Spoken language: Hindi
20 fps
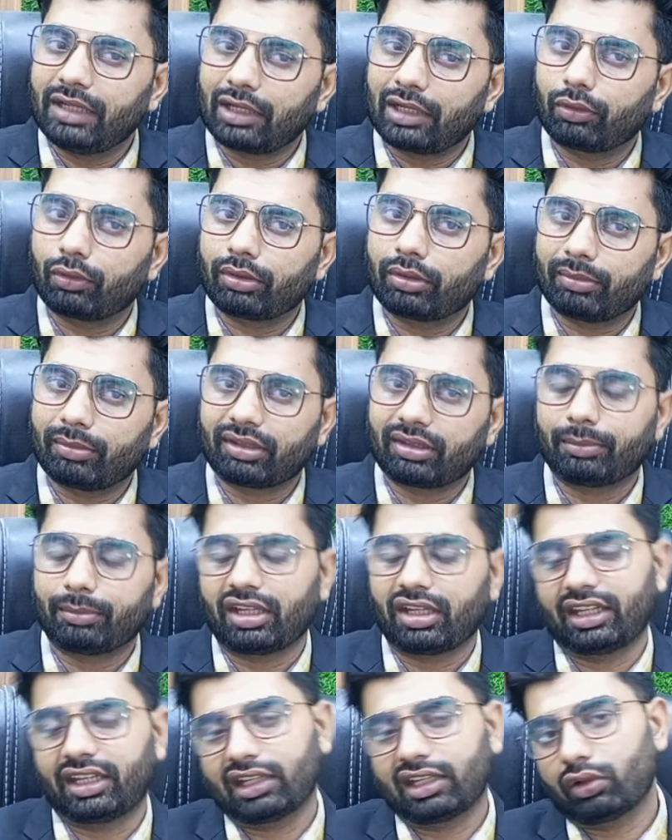लैंग्वेज में
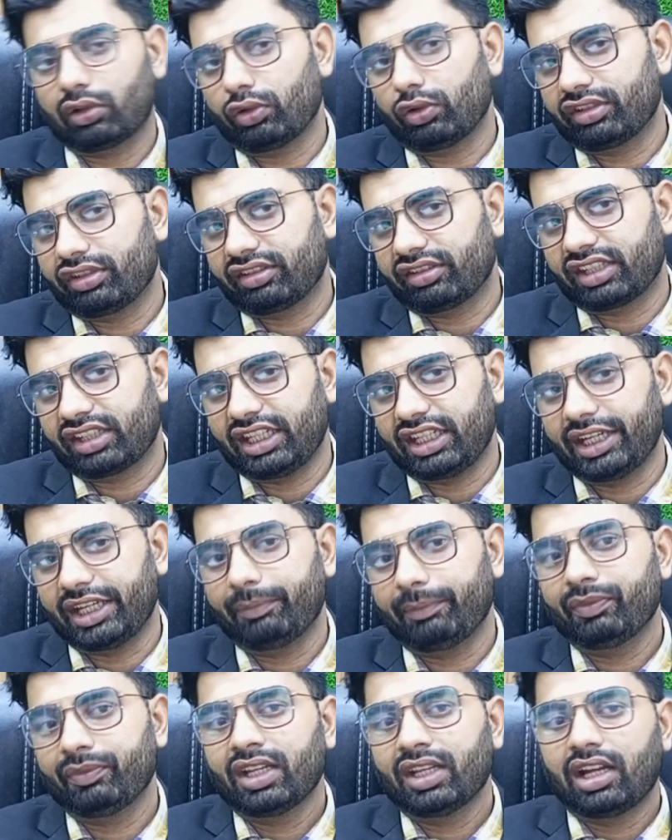समझाने की कोशिश की है